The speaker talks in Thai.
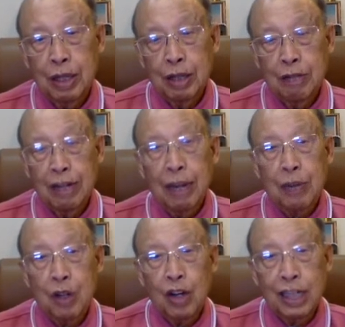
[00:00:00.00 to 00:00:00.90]
เวลาพี่
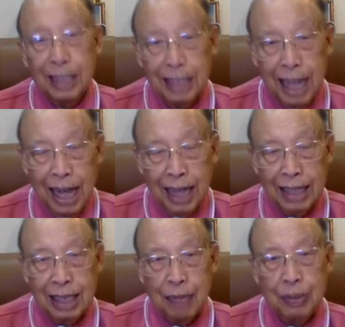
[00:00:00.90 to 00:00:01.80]
น้องอธิษฐาน
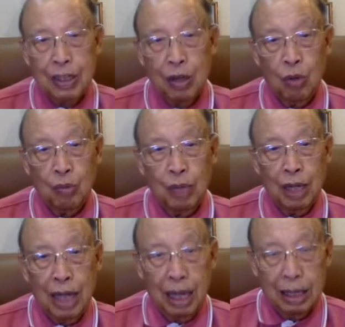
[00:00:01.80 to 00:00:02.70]
กับพระเจ้าเมื่อ
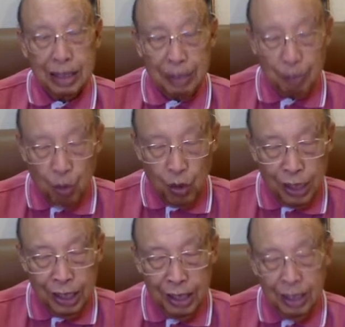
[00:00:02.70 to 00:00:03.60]
หัก เจ็บป่วย
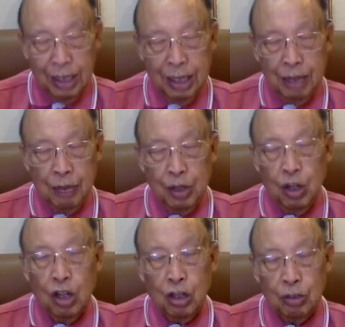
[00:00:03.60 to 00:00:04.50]
พี่น้อ
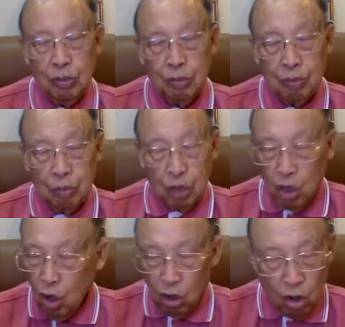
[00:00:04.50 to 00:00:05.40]
งบ่
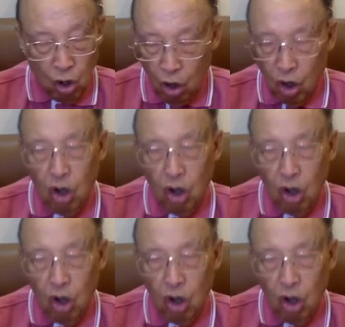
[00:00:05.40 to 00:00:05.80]
ต้องขอ